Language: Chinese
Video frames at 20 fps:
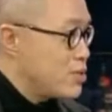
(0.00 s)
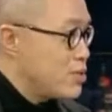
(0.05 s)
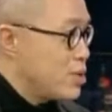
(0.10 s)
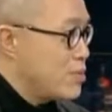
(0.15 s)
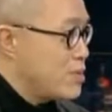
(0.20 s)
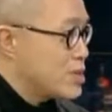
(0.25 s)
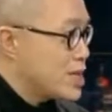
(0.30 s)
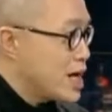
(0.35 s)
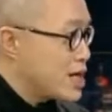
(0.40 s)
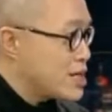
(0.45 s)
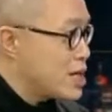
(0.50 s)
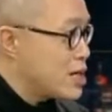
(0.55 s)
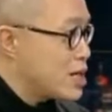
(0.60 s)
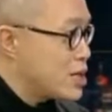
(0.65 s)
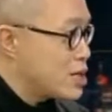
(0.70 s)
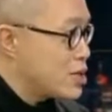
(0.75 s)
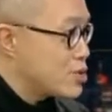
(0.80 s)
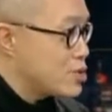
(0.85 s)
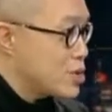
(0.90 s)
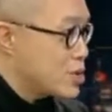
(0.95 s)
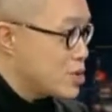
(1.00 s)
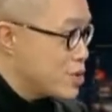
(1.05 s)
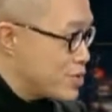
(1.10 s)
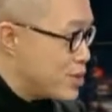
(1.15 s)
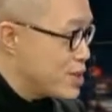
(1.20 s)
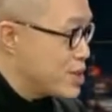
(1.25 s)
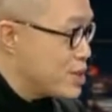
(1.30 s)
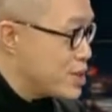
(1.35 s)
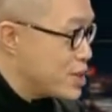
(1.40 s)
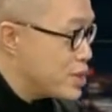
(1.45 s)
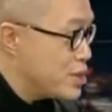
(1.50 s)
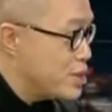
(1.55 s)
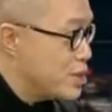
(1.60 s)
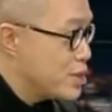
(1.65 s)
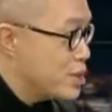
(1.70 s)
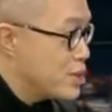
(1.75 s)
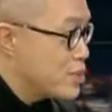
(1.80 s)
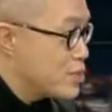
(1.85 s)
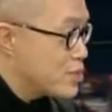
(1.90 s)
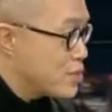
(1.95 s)
我们大家喝的水有问题，
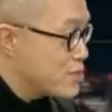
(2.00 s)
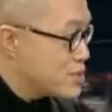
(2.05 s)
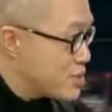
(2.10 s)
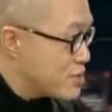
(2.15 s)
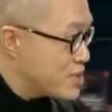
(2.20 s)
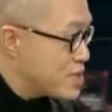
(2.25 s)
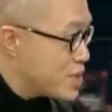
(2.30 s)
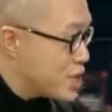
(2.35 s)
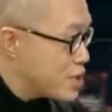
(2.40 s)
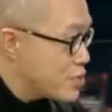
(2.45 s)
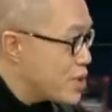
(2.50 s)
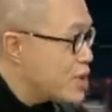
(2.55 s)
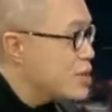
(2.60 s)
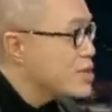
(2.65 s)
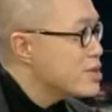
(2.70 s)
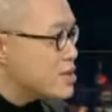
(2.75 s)
我们怎么解决？